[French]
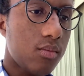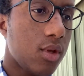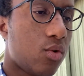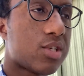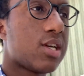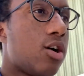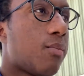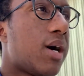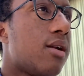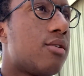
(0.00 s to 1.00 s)
Donc c'est
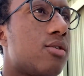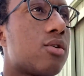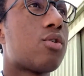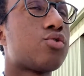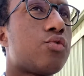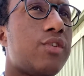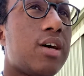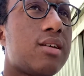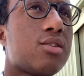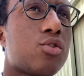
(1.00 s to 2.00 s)
normal, euh, quand tu
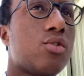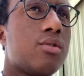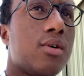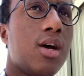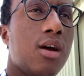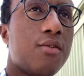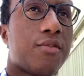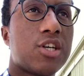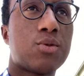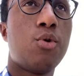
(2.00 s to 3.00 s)
viens d'être euh,
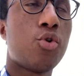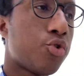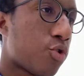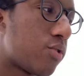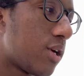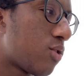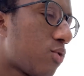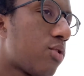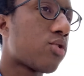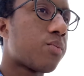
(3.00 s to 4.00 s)
fraîchement recruté,
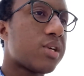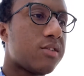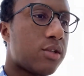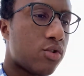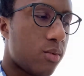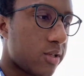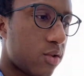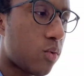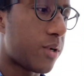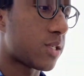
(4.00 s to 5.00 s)
ton entreprise va te demander
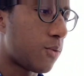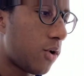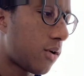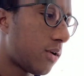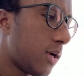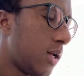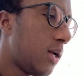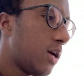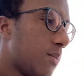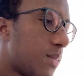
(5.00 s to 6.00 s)
ton passeport,
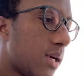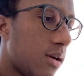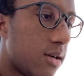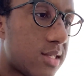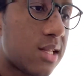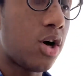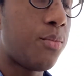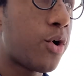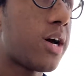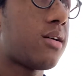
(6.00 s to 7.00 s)
mais euh, c'est
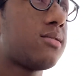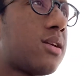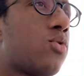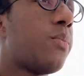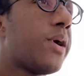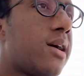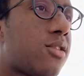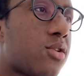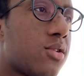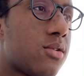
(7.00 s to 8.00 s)
temporaire, ça ne doit pas
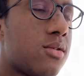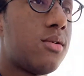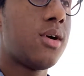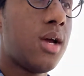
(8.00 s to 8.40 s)
être